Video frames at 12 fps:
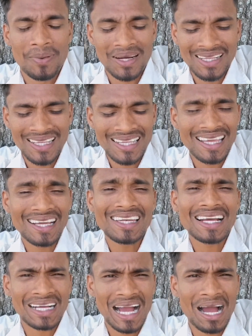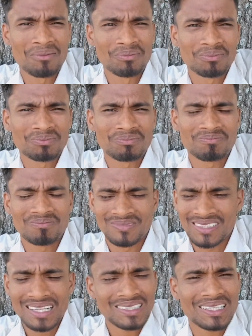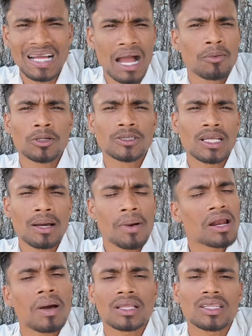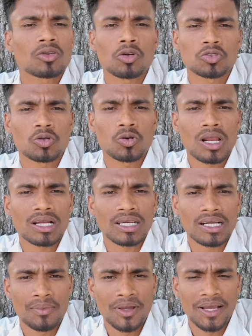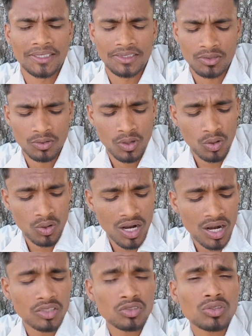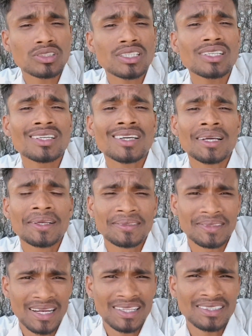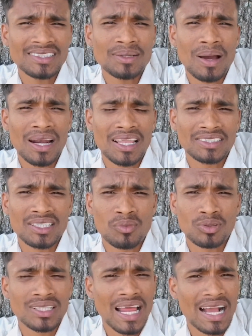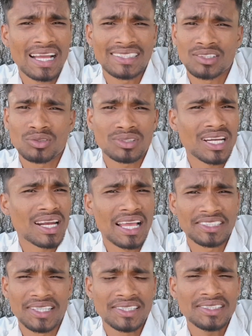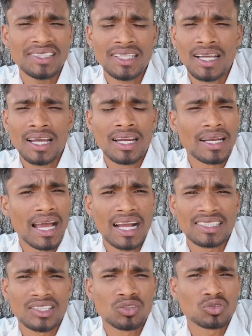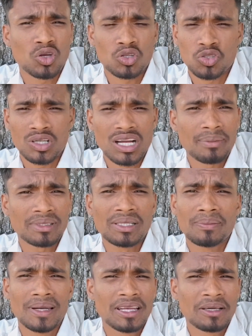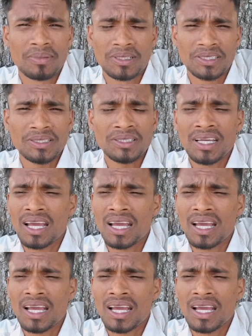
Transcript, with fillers: মানে এগুলো কাম যা একটা কাম হয়েছে না মানে মাথা নষ্ট করা একটা কাম হয়ে গেছে তো ঘটনাটা হয়েছিল যে জানেন যে বাংলাদেশের মধ্যে ঢাকা যেহেতু একটা রাজধানী ঢাকার যেহেতু জনসংখ্যা বেশি বিল্ডিং বেশি